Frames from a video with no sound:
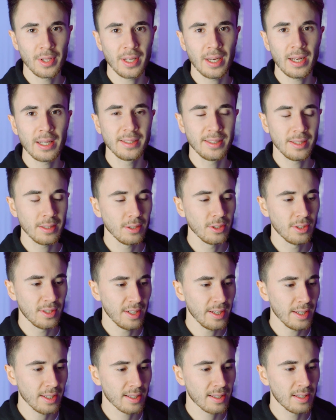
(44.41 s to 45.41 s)
на один
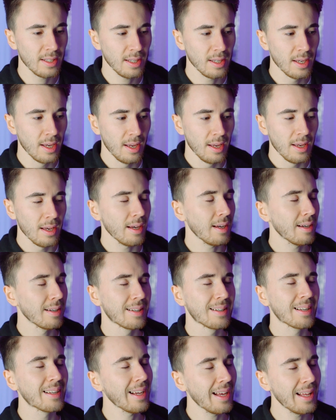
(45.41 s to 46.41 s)
интересный
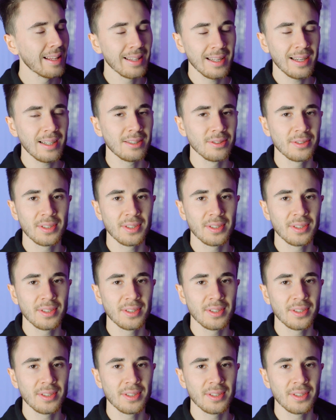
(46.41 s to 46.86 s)
эх, канал.